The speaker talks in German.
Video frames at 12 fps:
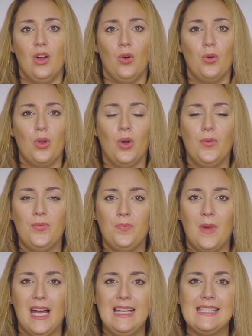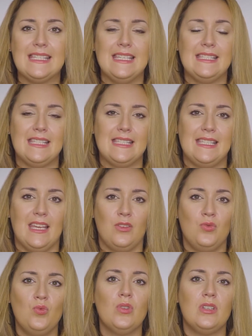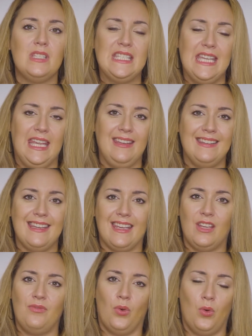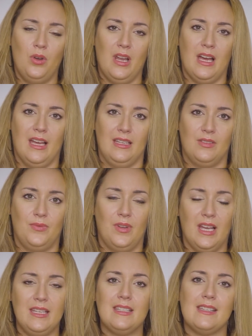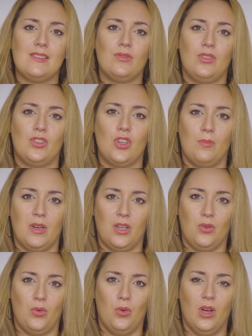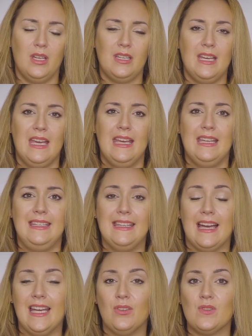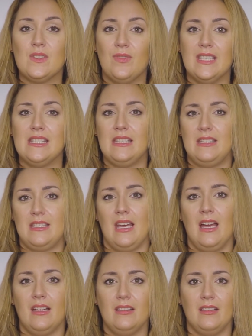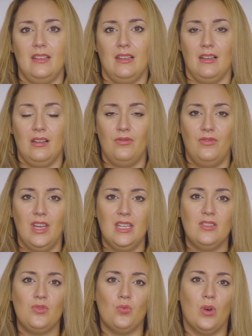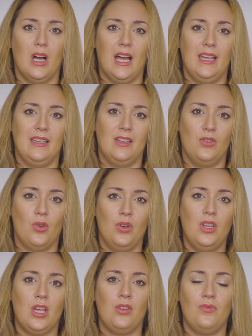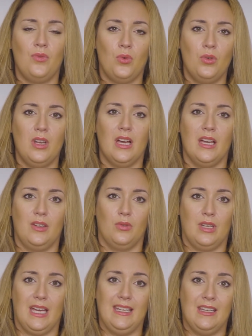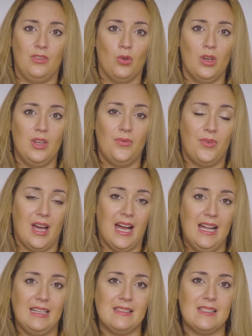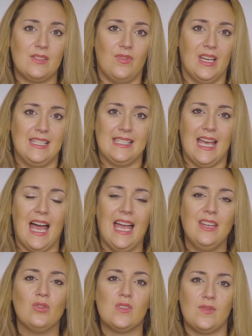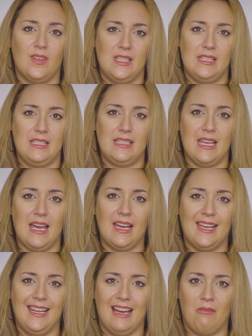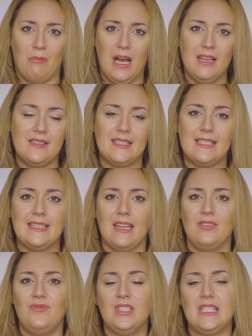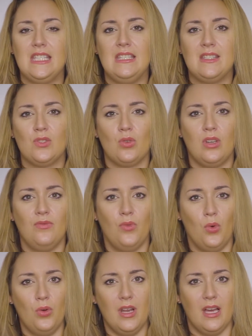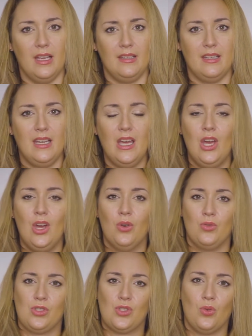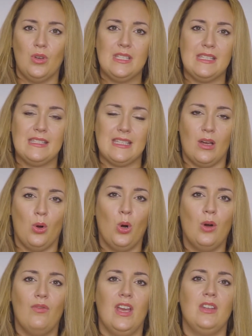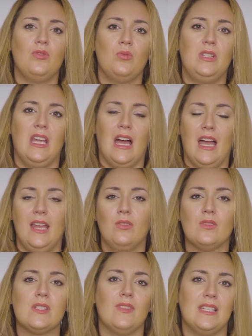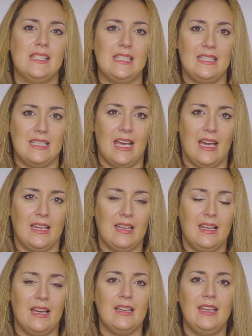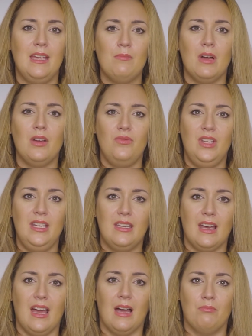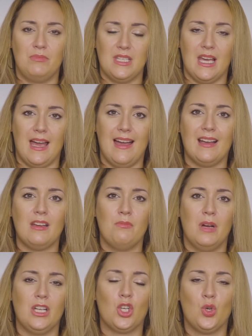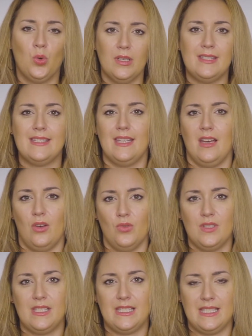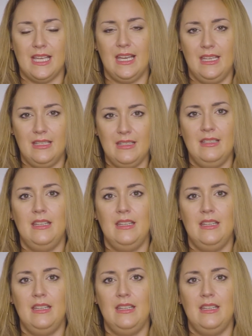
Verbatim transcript: Und oftmals ist es ja nur ein Ding der Gewohnheit. Vielleicht hast du das schon mal gehört, die 21-Tage-Regel. Wenn du eine neue Gewohnheit oder eine neue Verhaltensweise 21 Tage lang machst, dann wird sie zur Gewohnheit. Und so ist es auch, wenn du dir 21 Tage lang immer wieder am Tag mal kurze Auszeiten